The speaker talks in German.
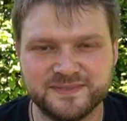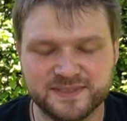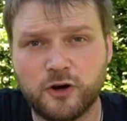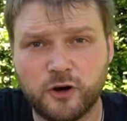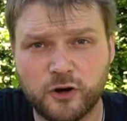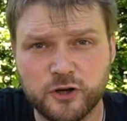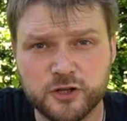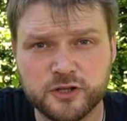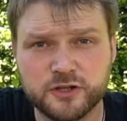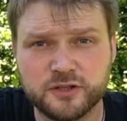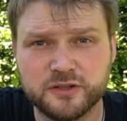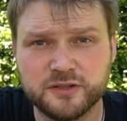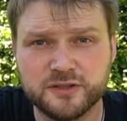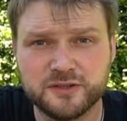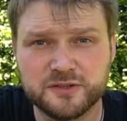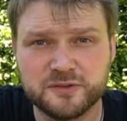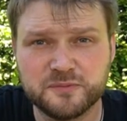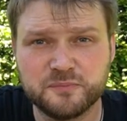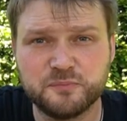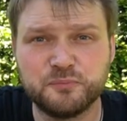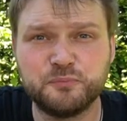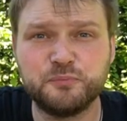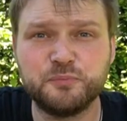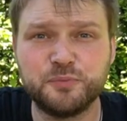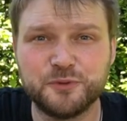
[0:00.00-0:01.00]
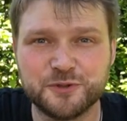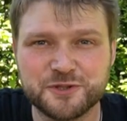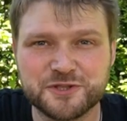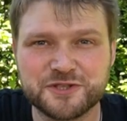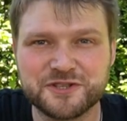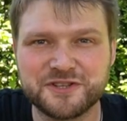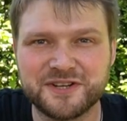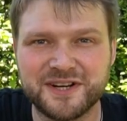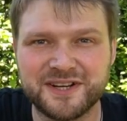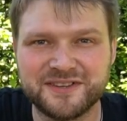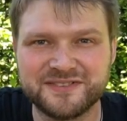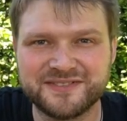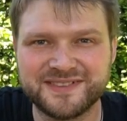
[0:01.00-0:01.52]
Heute
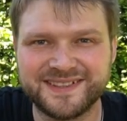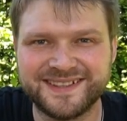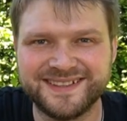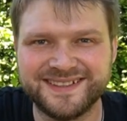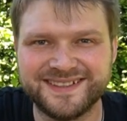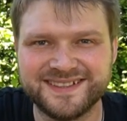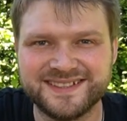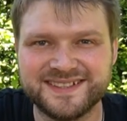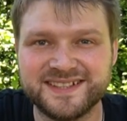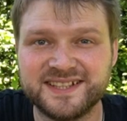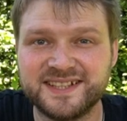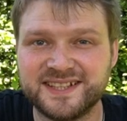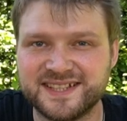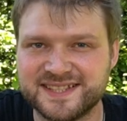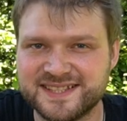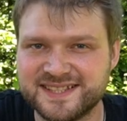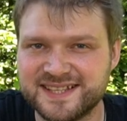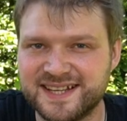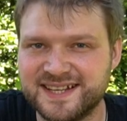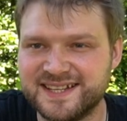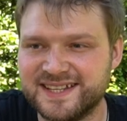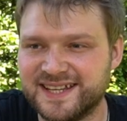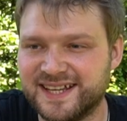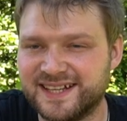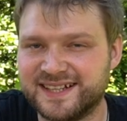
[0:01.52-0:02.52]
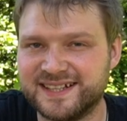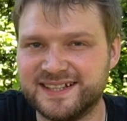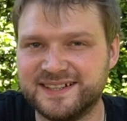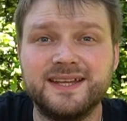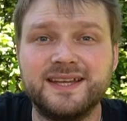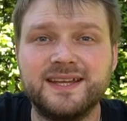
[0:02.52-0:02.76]
bushcrafte ich Kastagnetten.